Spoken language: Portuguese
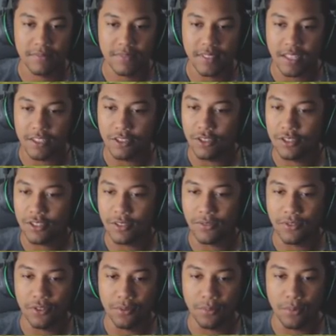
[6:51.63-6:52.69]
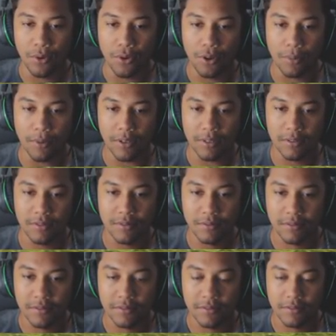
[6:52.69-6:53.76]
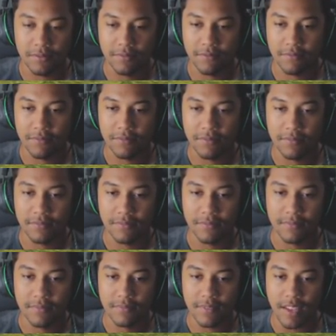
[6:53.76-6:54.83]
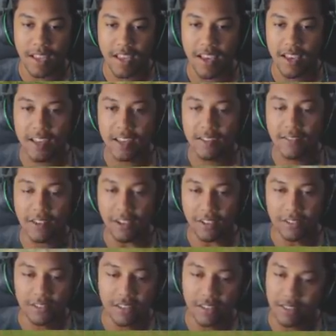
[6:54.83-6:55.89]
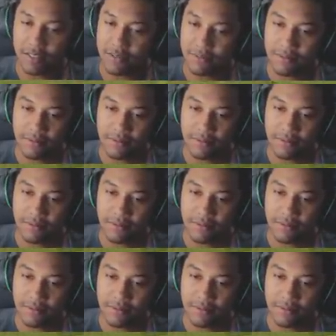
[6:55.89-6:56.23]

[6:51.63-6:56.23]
O cara da já foi boa, mano. Deixa é, né, velho? Esse cara...